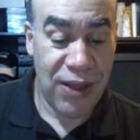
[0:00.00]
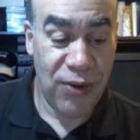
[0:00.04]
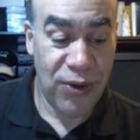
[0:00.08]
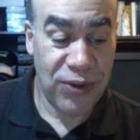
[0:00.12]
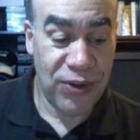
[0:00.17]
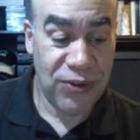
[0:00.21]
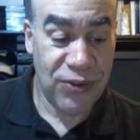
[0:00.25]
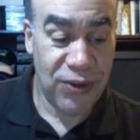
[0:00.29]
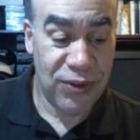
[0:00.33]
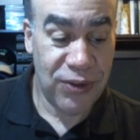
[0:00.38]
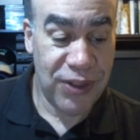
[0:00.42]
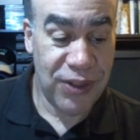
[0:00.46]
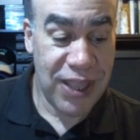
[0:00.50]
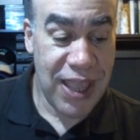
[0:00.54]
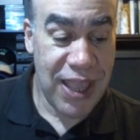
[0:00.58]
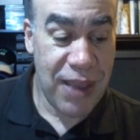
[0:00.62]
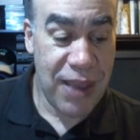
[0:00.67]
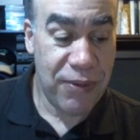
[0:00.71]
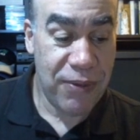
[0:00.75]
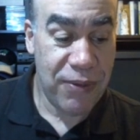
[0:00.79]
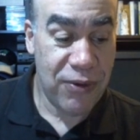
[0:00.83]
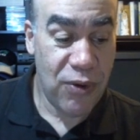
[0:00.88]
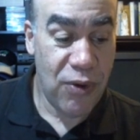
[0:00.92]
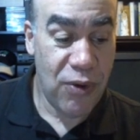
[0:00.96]
Hoy son 10
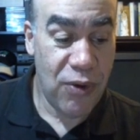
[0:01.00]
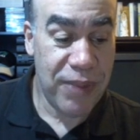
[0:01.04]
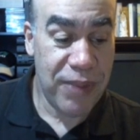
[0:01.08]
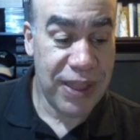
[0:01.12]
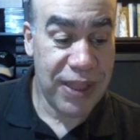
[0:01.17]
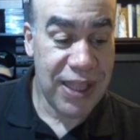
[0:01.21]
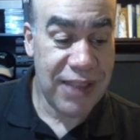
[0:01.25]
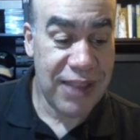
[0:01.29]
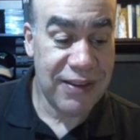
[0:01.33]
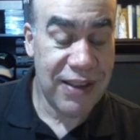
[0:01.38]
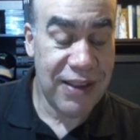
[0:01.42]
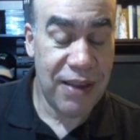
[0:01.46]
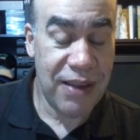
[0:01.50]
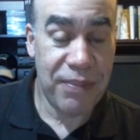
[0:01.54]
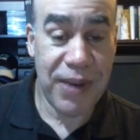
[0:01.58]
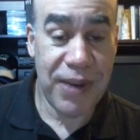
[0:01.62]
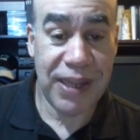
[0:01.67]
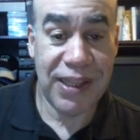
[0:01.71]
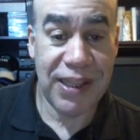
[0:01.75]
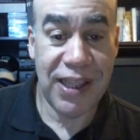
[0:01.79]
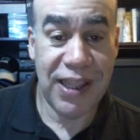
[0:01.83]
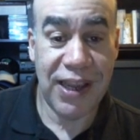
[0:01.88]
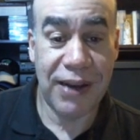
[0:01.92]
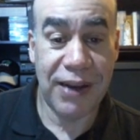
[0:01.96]
competencias a
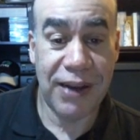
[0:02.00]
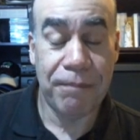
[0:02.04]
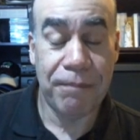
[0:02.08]
partir